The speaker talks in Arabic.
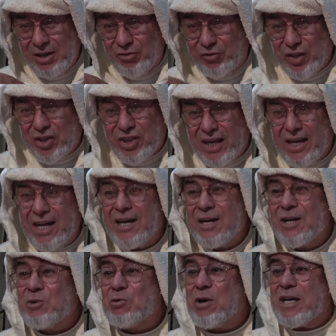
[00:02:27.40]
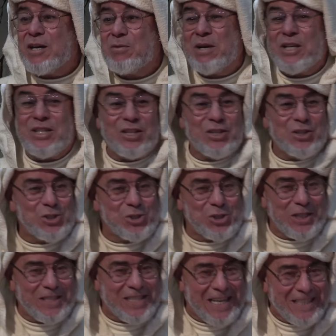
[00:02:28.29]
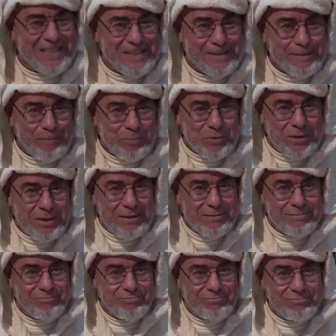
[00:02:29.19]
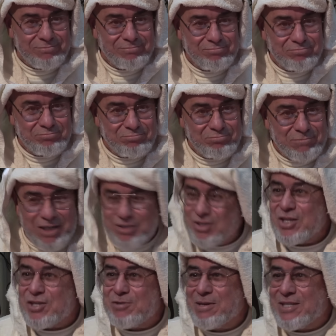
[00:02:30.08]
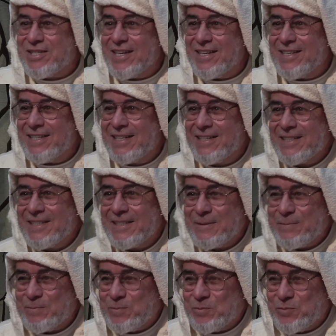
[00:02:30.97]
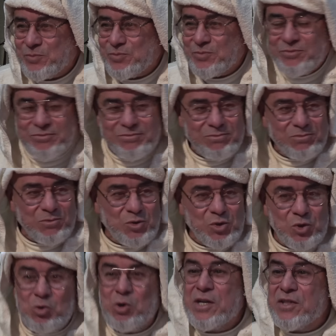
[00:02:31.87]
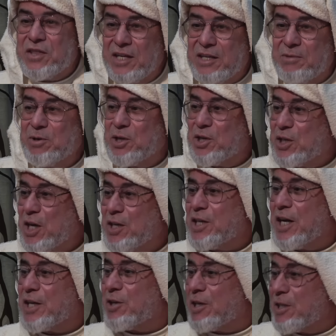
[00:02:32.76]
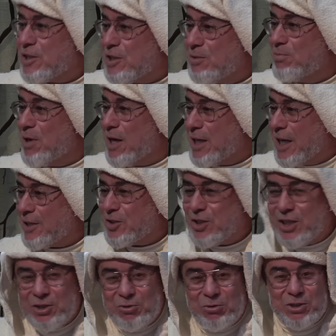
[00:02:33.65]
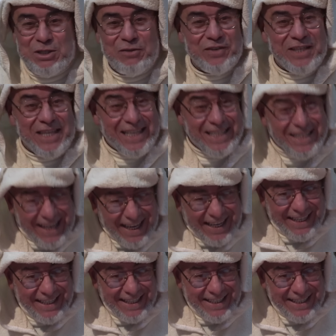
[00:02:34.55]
الفطرة وعبادة الشيطان ما خصناش المسيحية ولذلك ميريكان كاع نقلت تما كاع التكنولوجيا فين نقلتها